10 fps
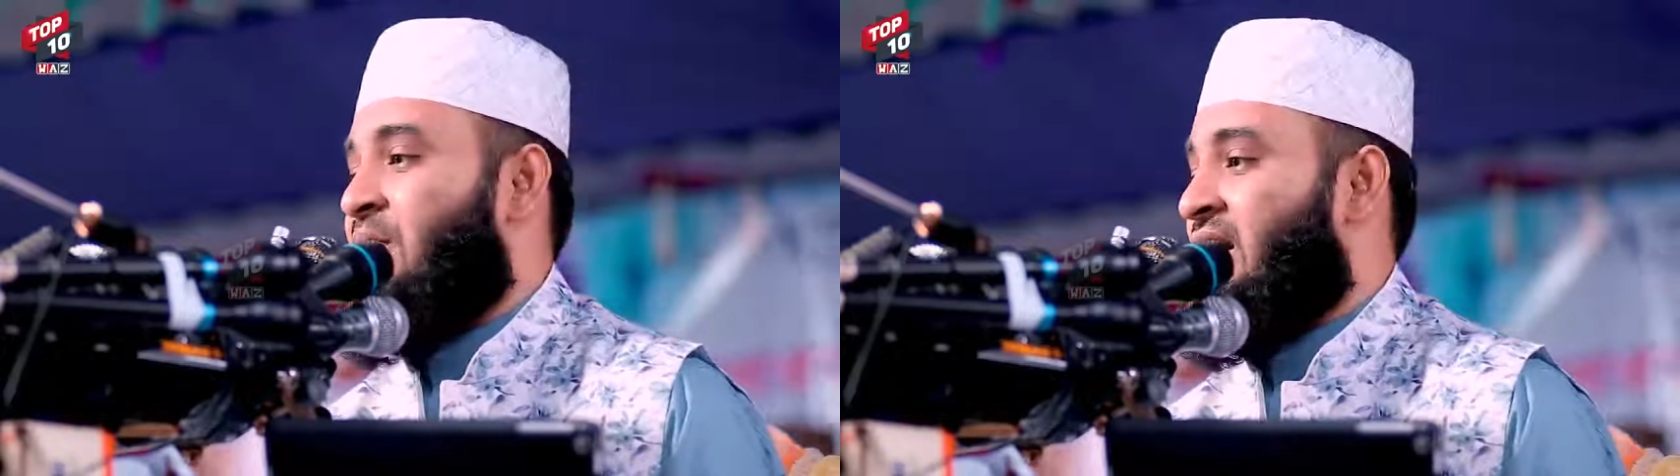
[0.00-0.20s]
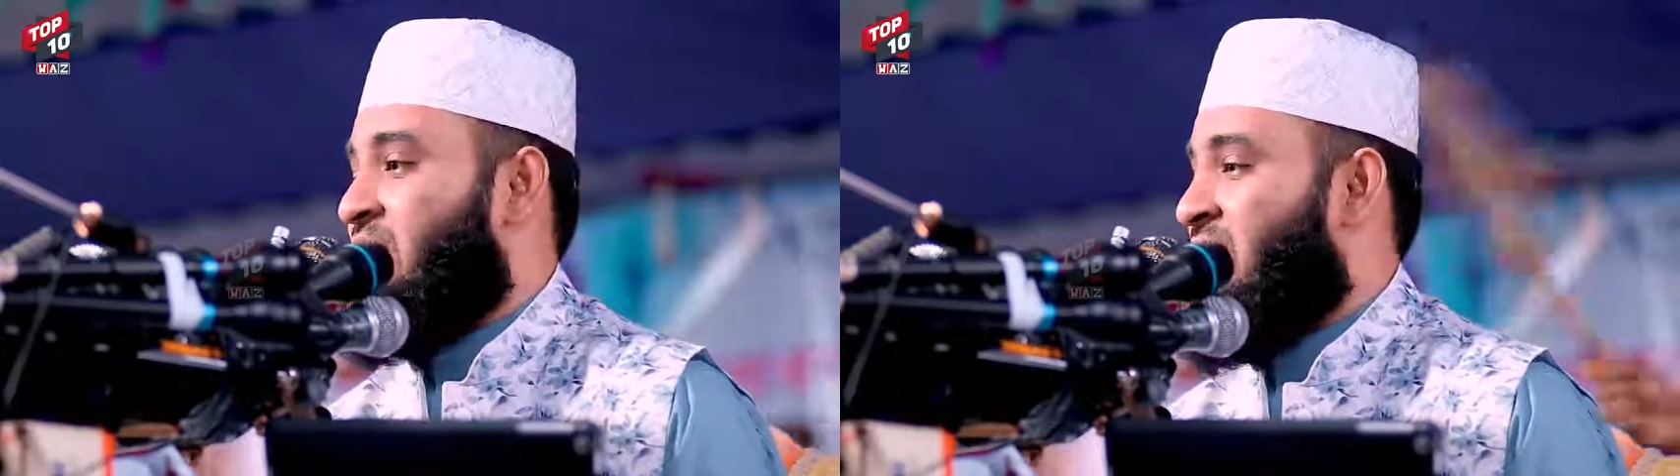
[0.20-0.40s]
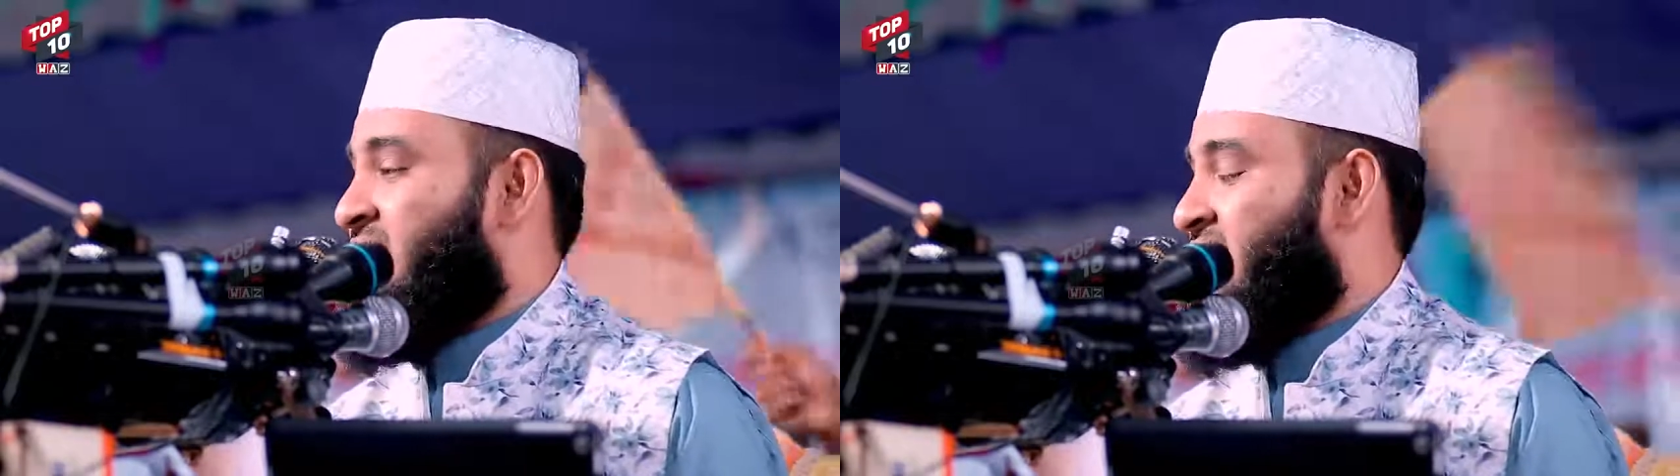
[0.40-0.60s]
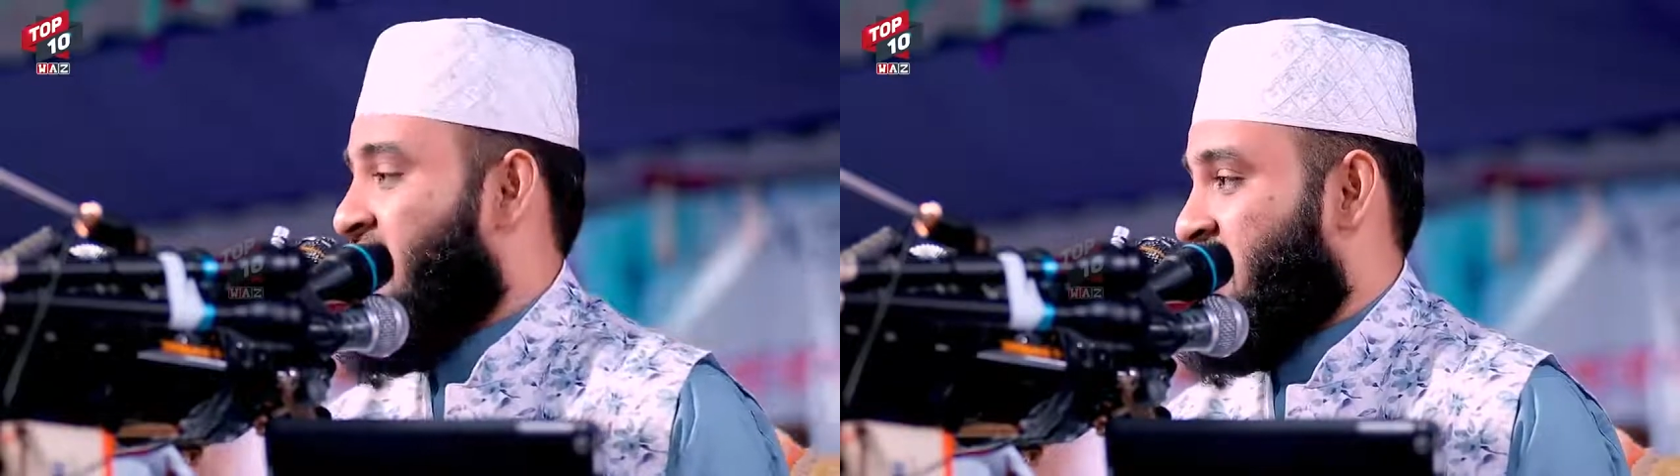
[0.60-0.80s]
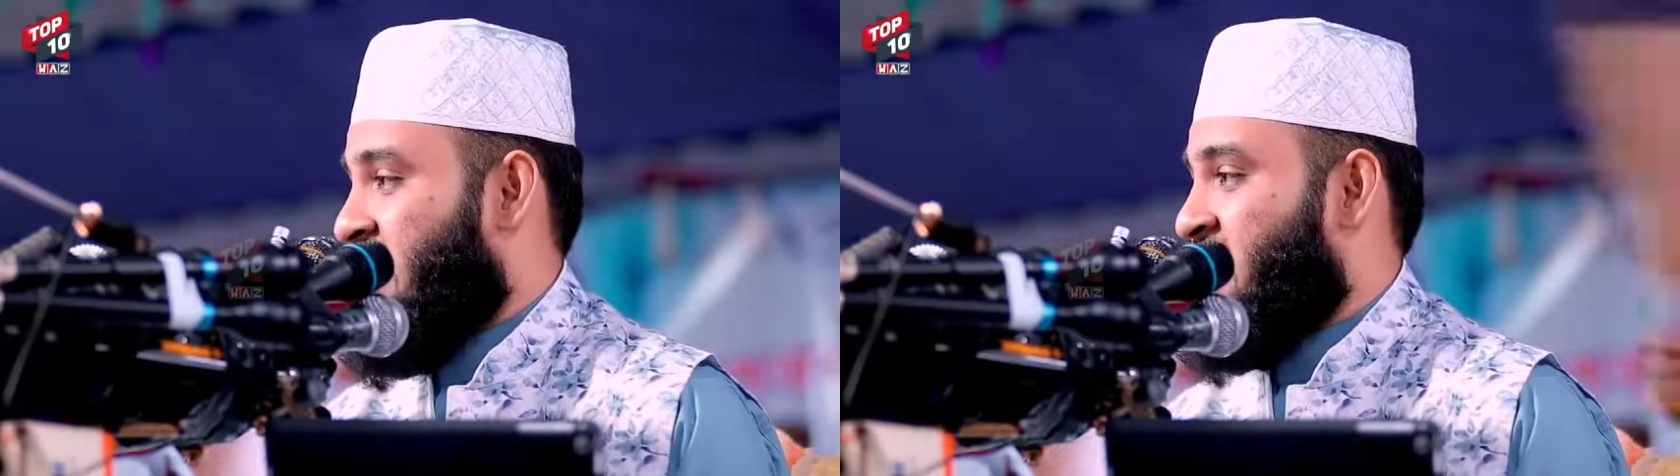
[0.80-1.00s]
পেটে বাচ্চা
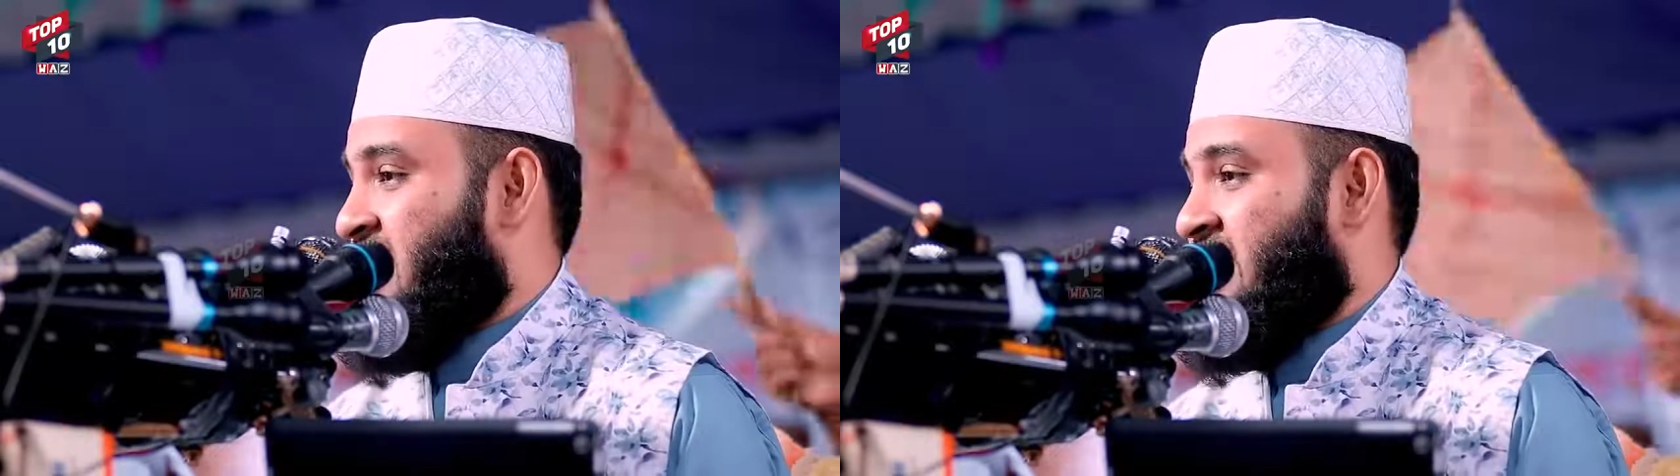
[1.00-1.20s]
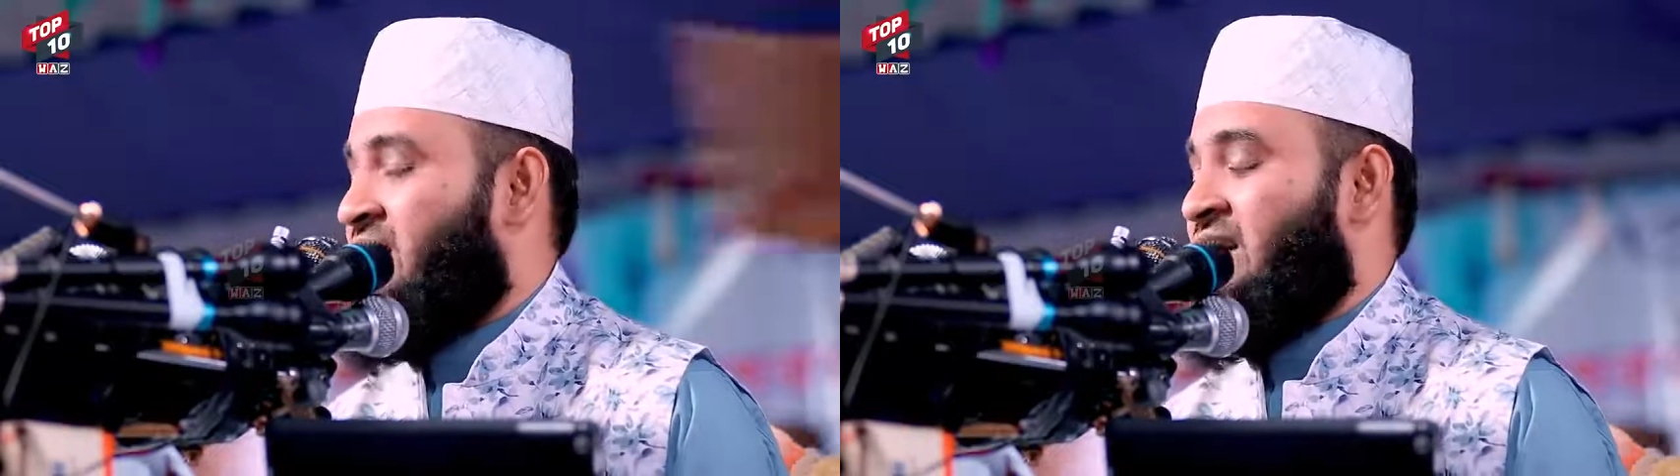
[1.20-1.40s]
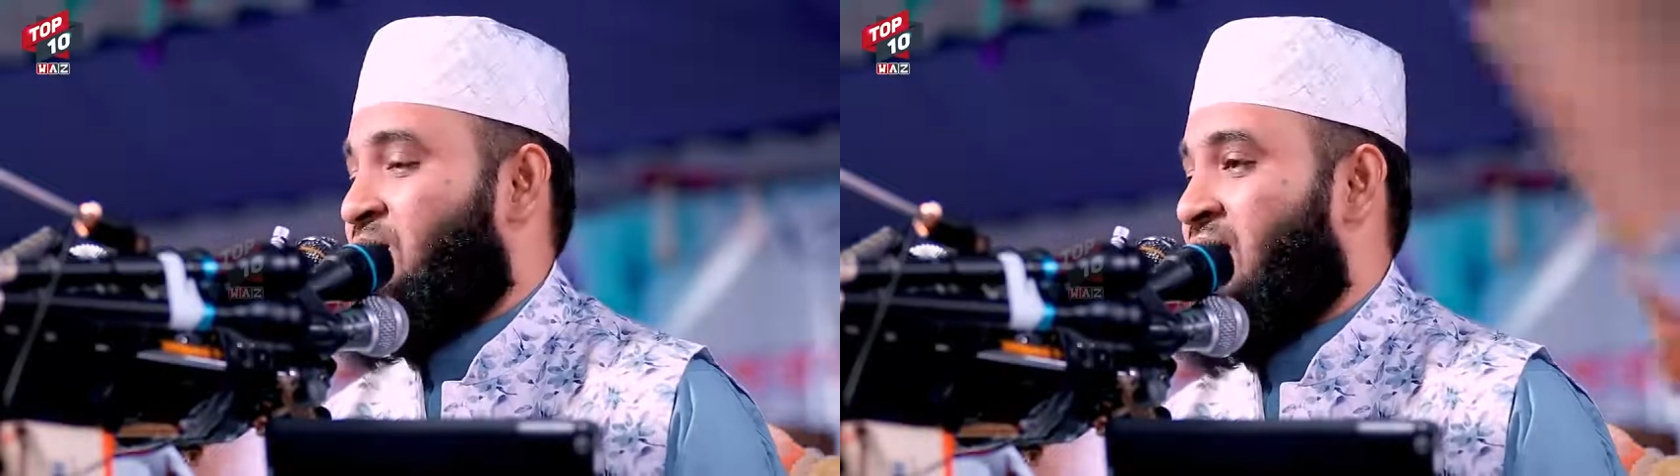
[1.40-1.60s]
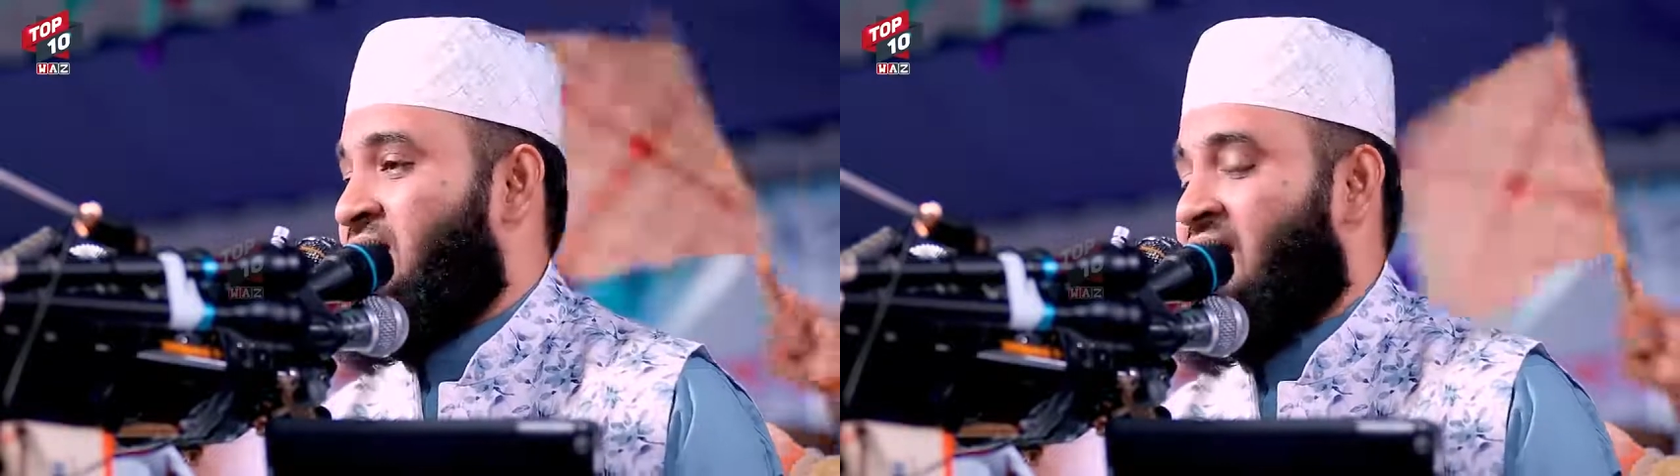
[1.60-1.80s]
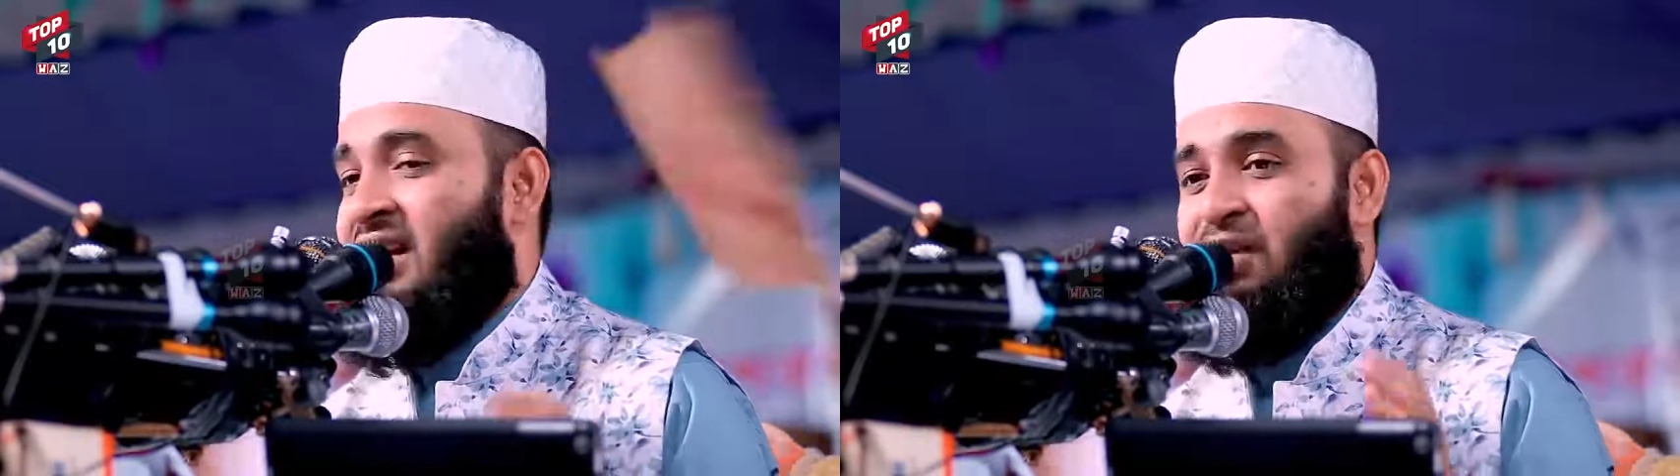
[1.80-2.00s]
আসার সাথে সাথে
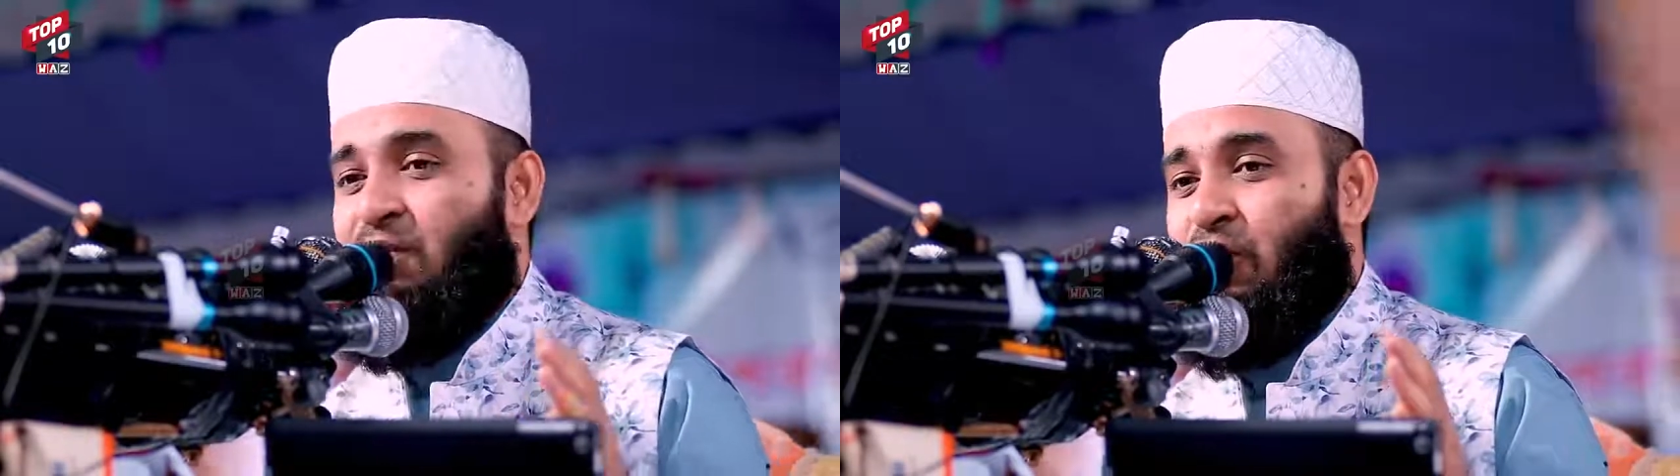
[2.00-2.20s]
বাচ্চাটারে